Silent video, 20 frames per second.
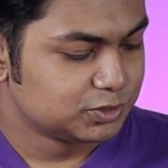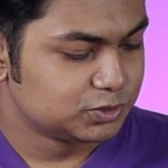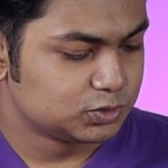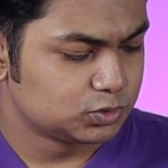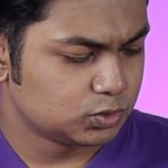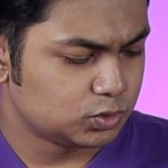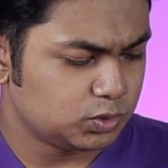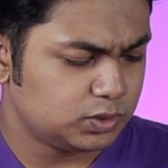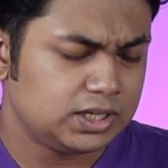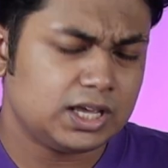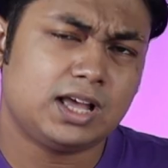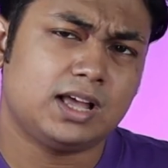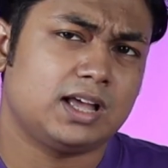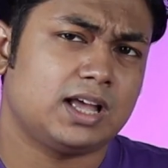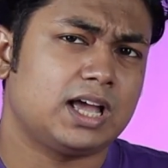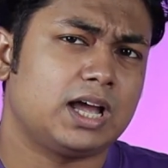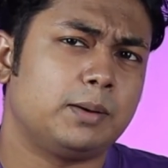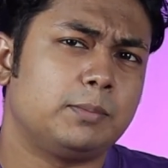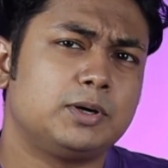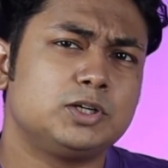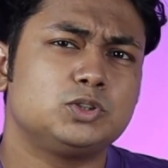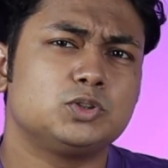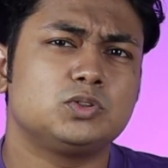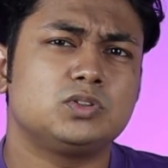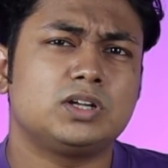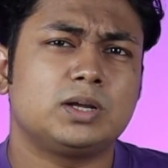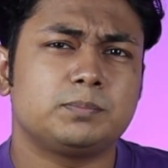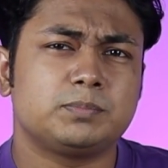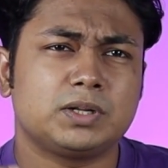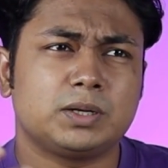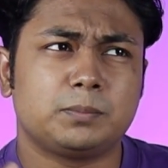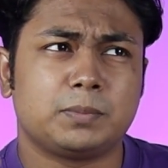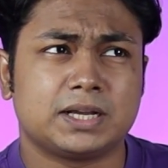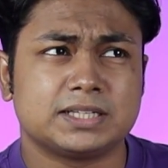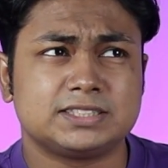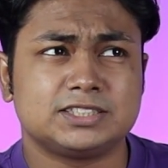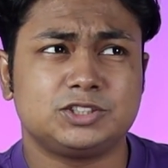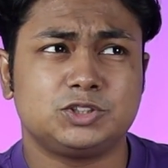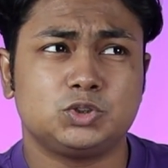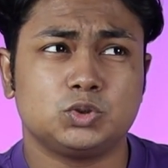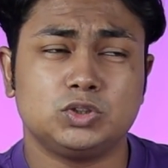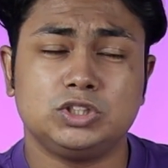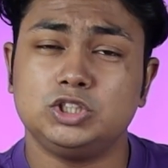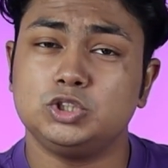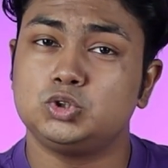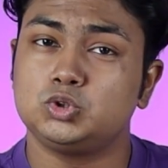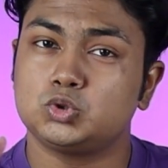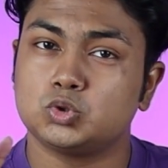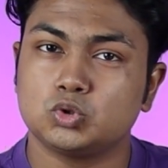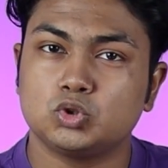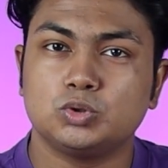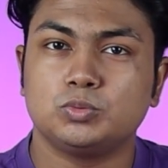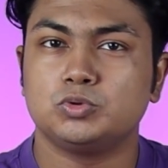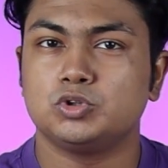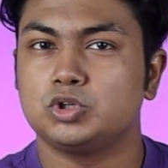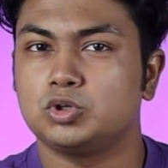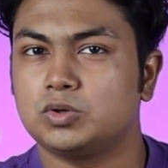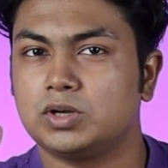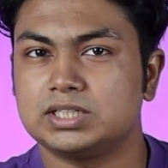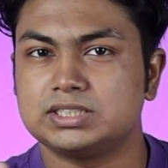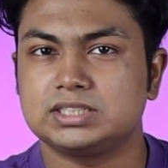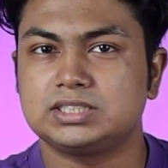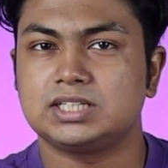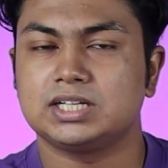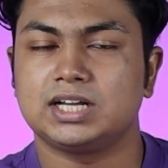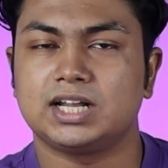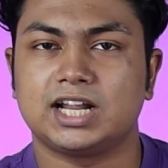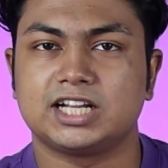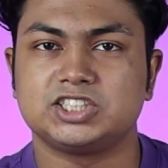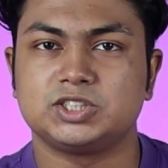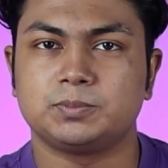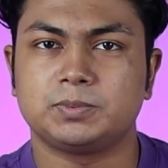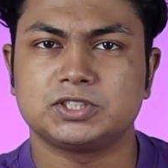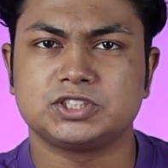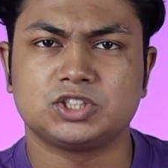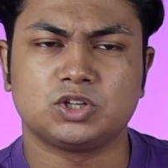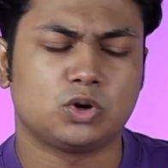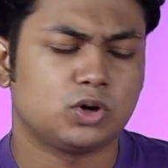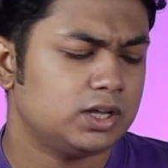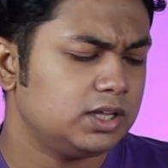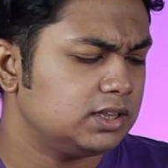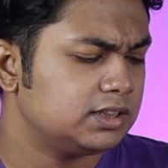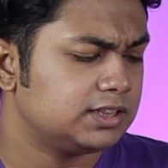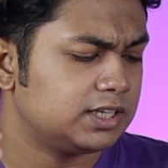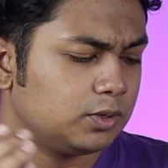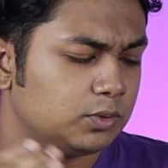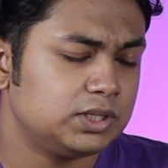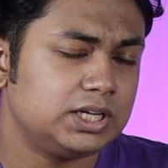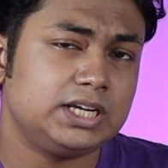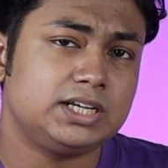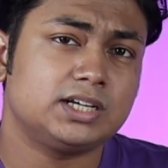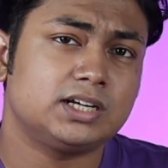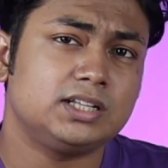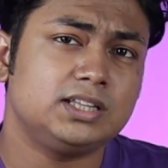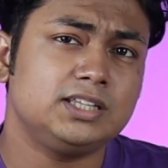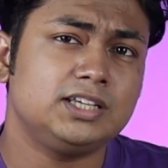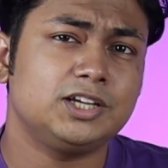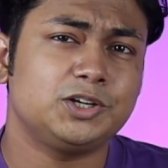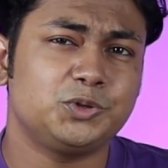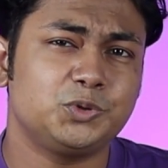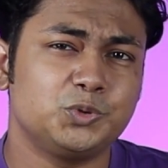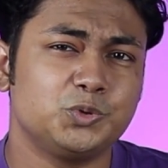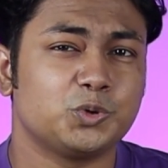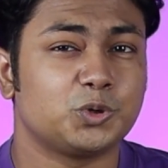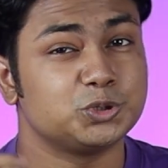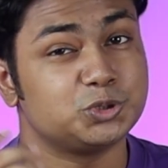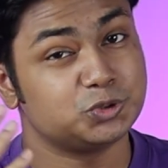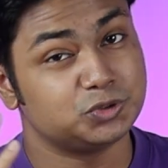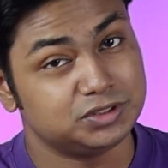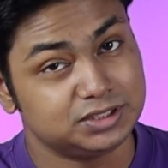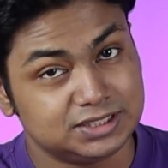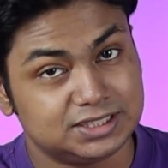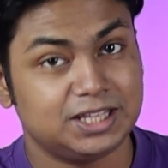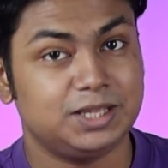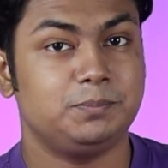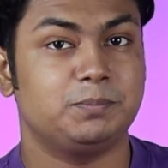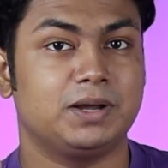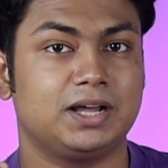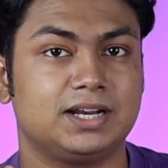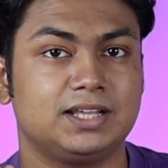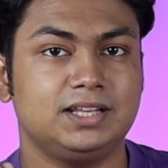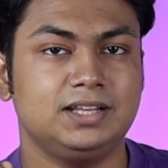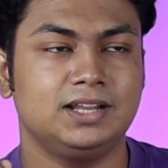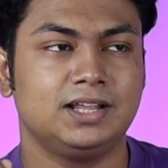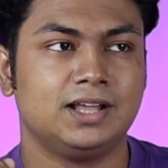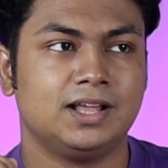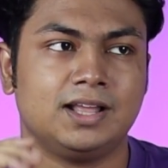সো ইয়া আমার জন্য আপনার বাজেট যদি চোদ্দো পনেরো হাজার টাকার আশেপাশে হয় তাহলে এটার দিকে একটু নজর দিতেই পারেন